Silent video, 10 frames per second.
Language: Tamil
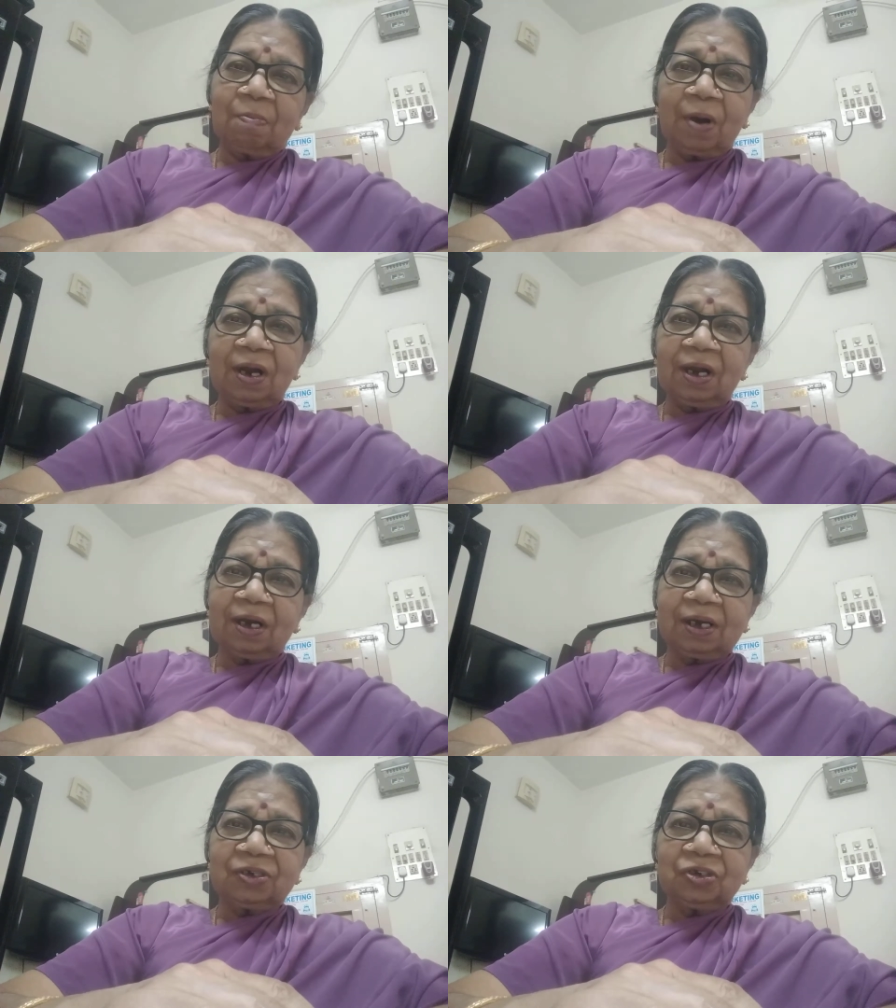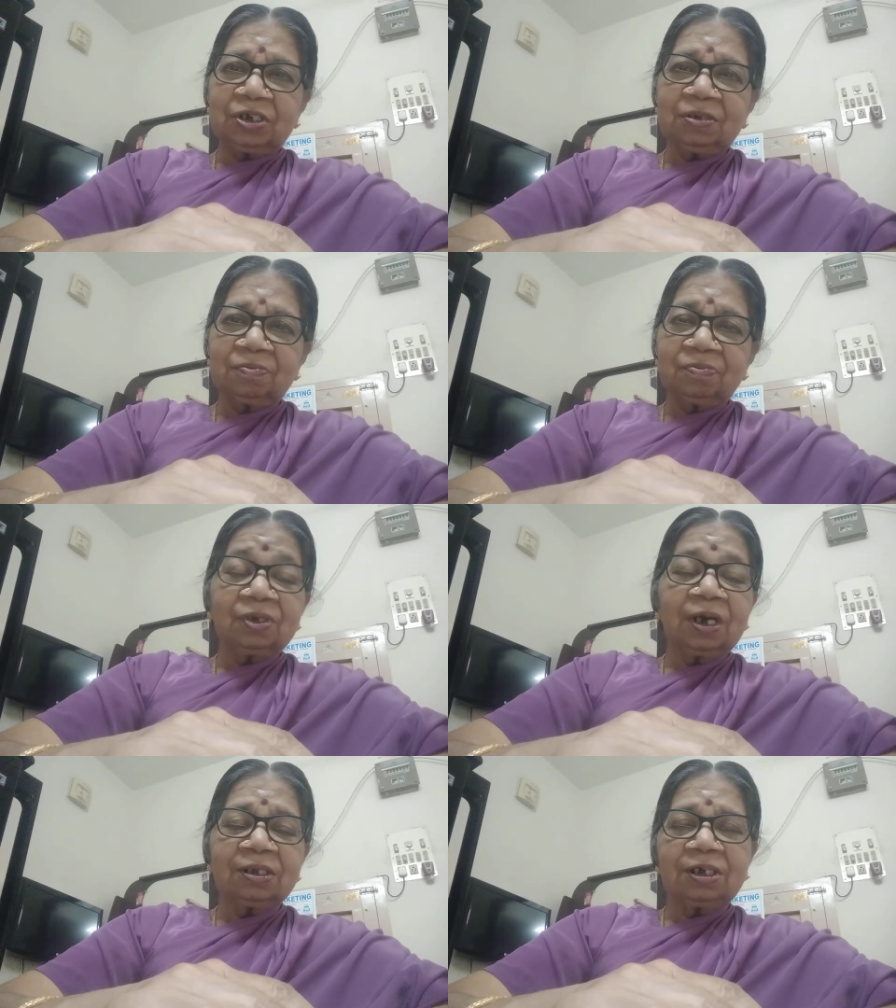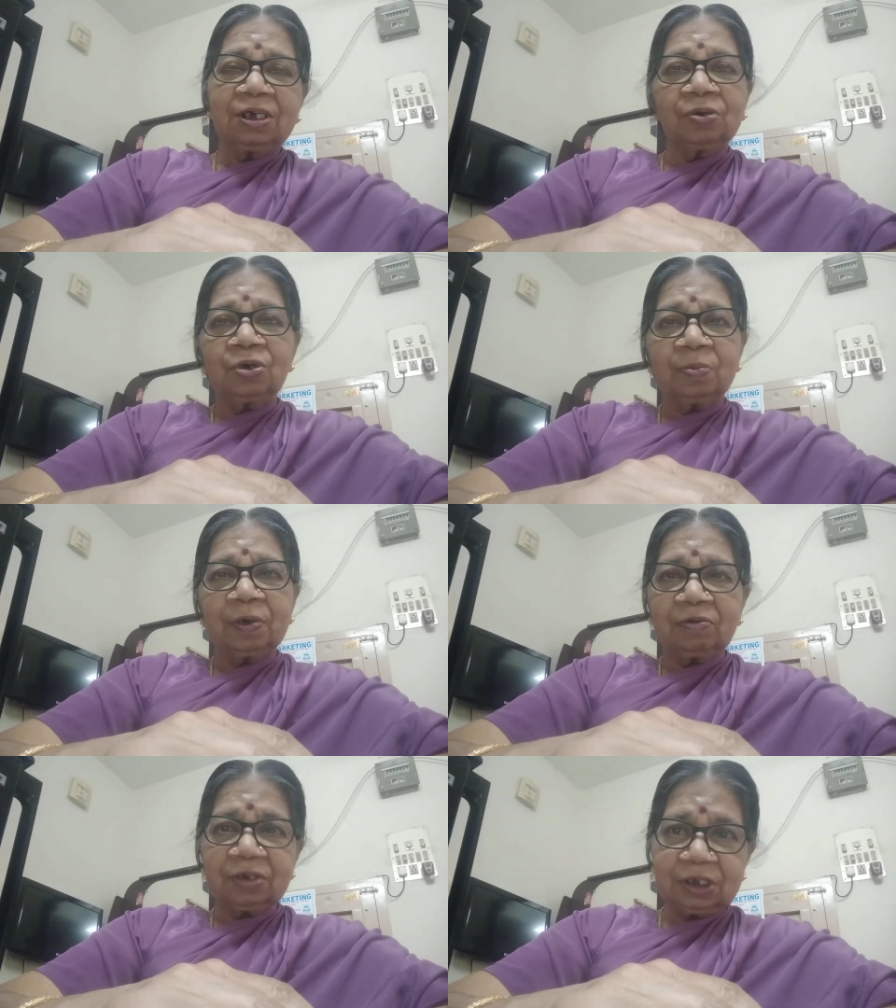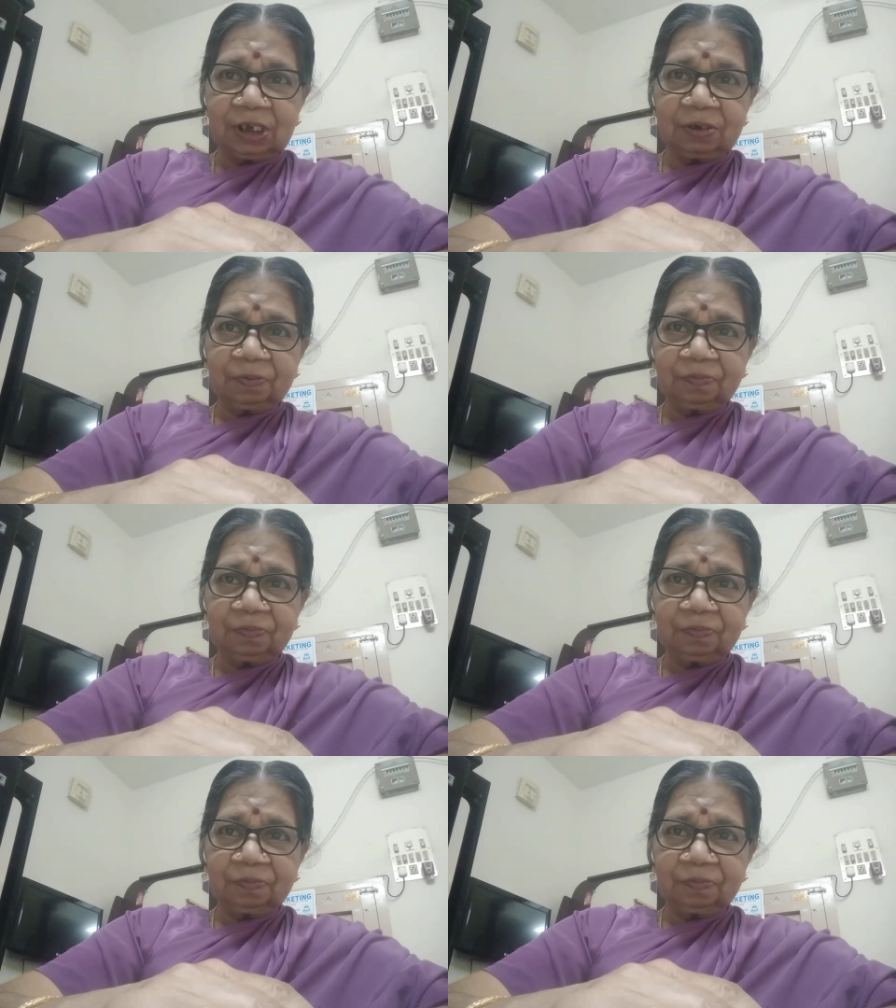பாலை காய்ச்சி அதுக்கிட்ட கொண்டு போய் வச்சார்